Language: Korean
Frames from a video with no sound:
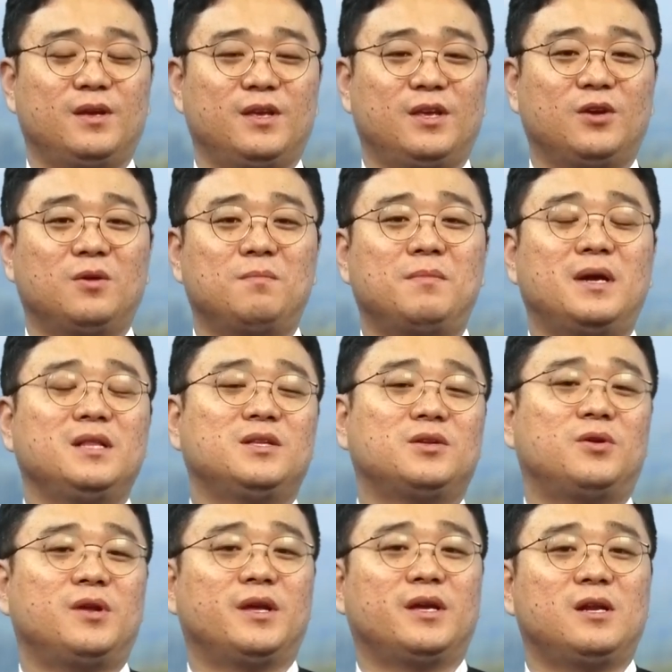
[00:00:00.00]
이것만
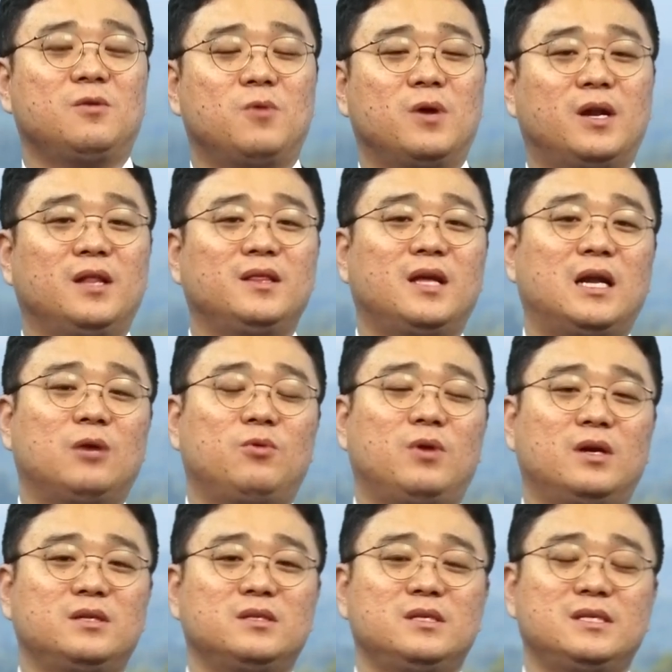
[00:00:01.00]
드러내기를 원한다라고
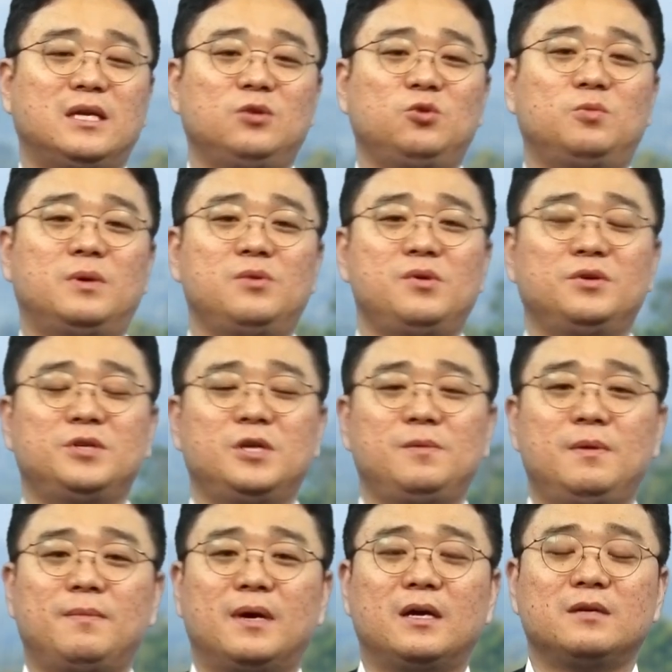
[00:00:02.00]
하는 이 사도 바울
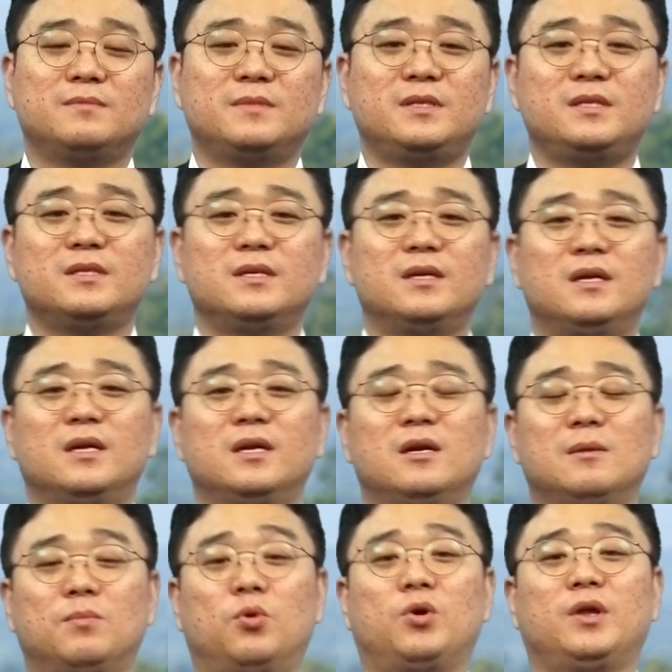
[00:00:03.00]
형제님의 마음을
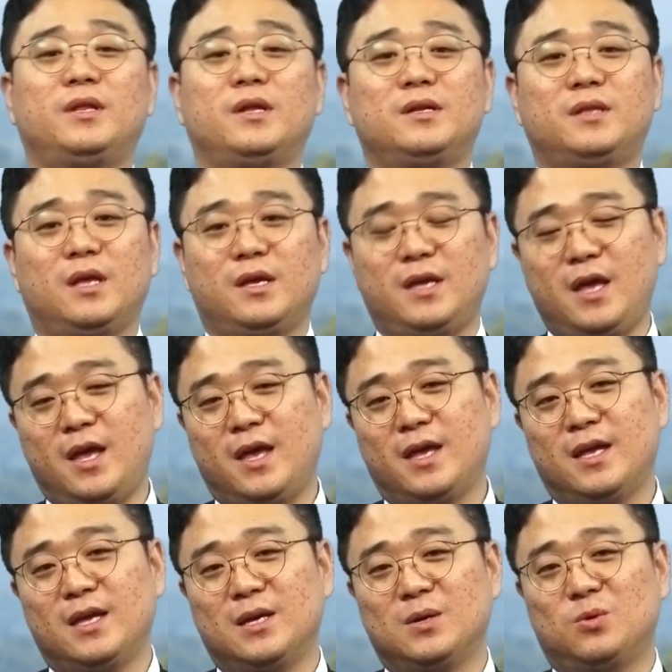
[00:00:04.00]
보게 될 때에
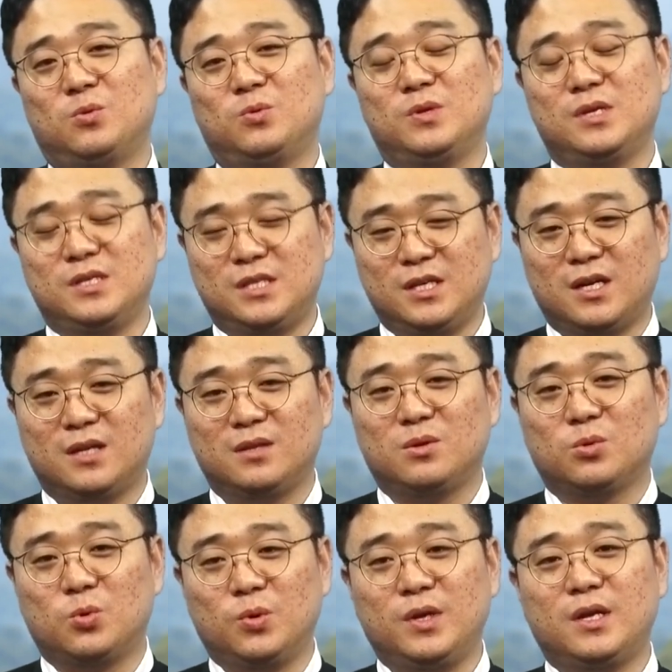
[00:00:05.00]
오늘 이
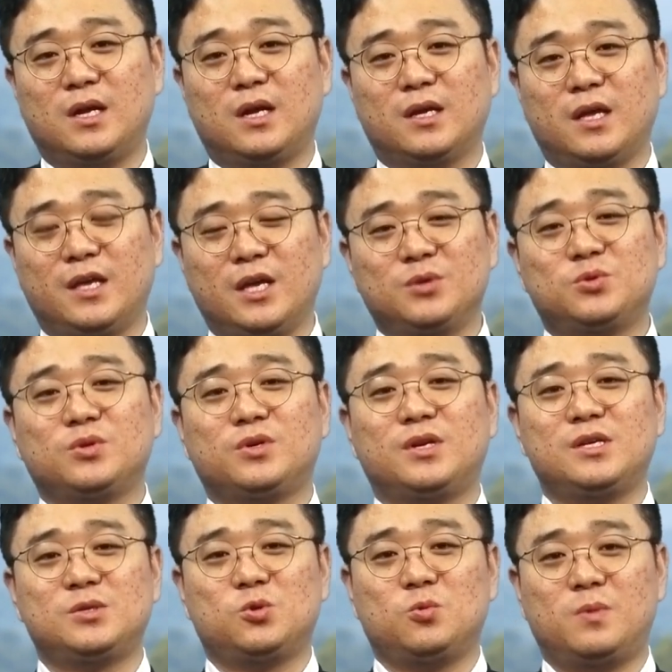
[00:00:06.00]
시간도 동일하게 예수
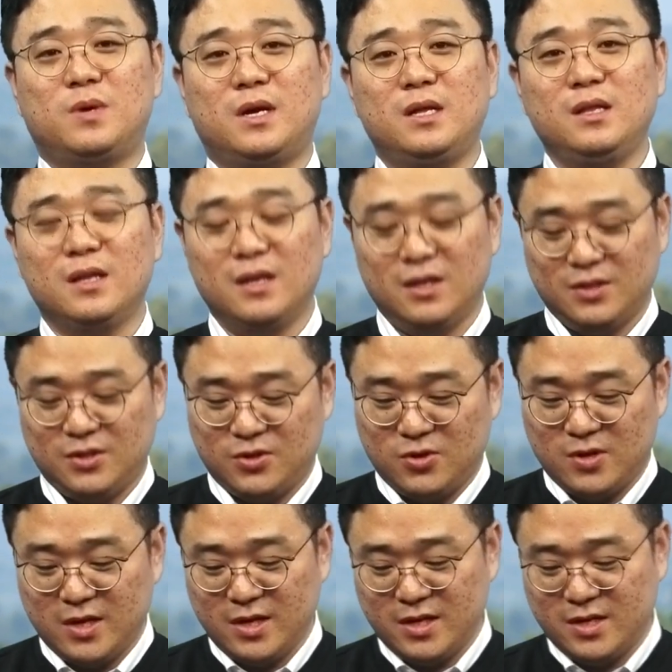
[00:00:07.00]
그리스도만
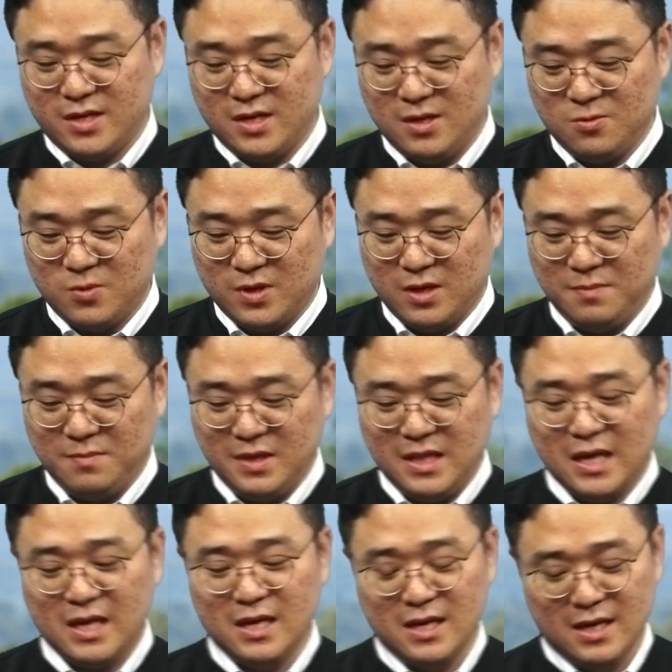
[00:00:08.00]
드러나기를
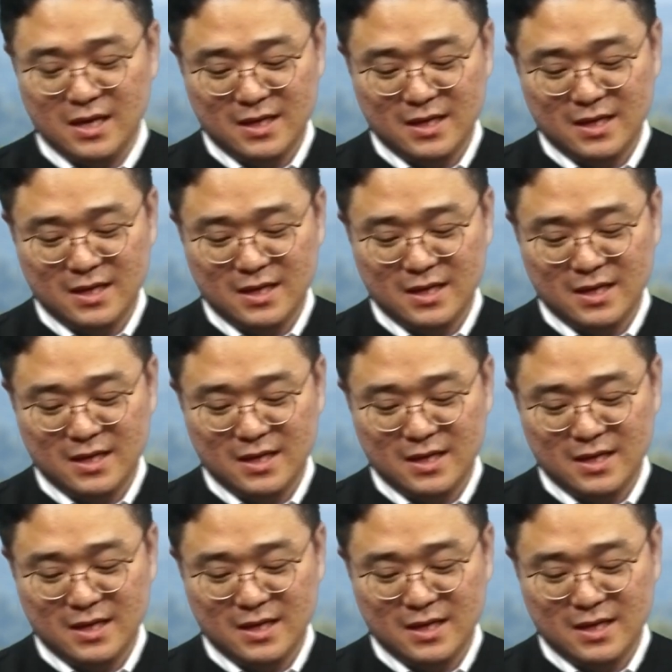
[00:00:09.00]
원합니다.